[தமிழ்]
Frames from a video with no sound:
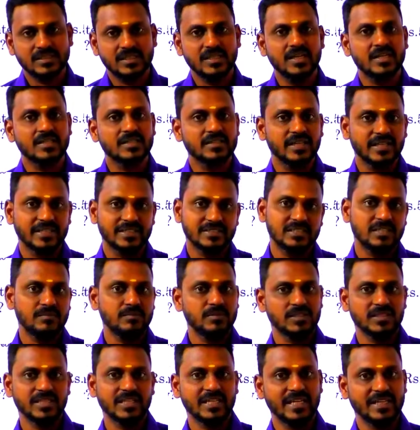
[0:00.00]
நடந்த
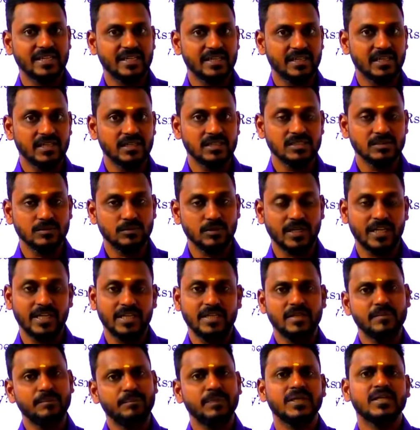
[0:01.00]
எக்ஸாம்லேருந்து கேட்ட கேள்வி ஓகே
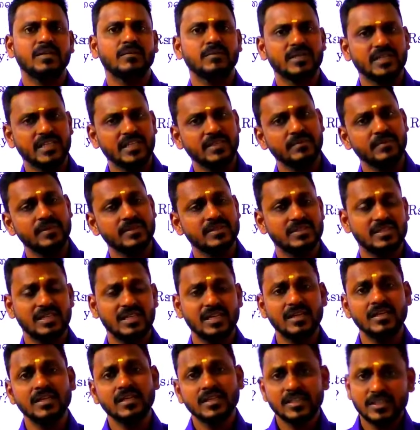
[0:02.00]
இப்போ நம்ம டிஎன்பிசியில்
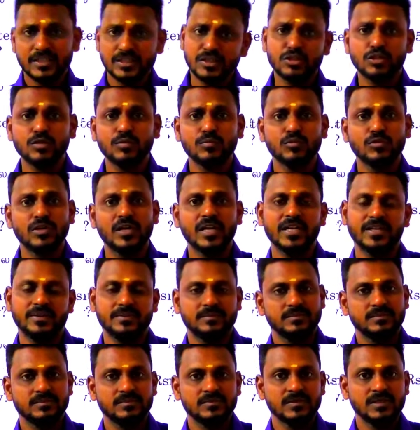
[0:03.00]
இதுக்கு முன்னாடி
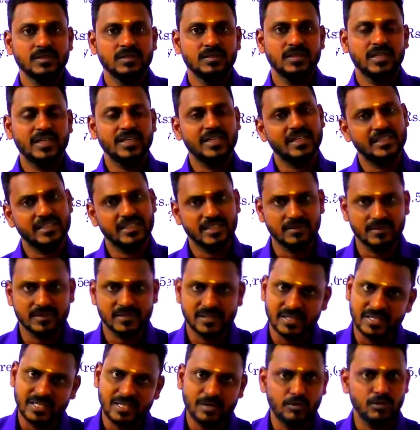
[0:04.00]
ரெண்டாயிரத்தி இருபத்தி
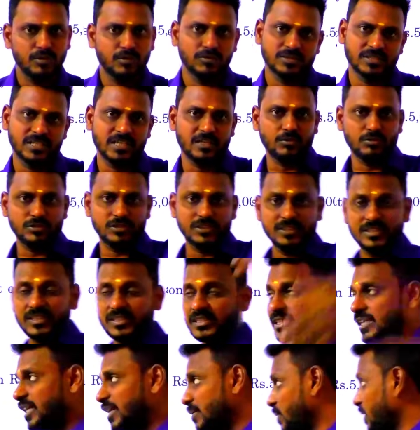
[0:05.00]
ரெண்டில் கூட ஒரு சில கொஷின்ஸ்
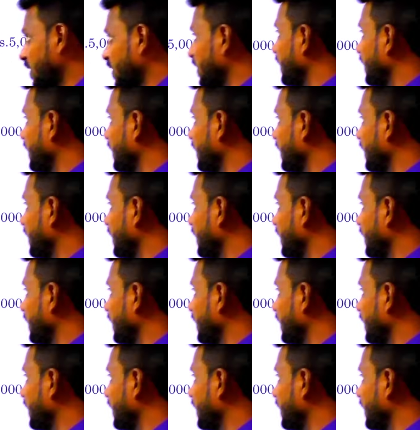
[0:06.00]
இதே மாடலில்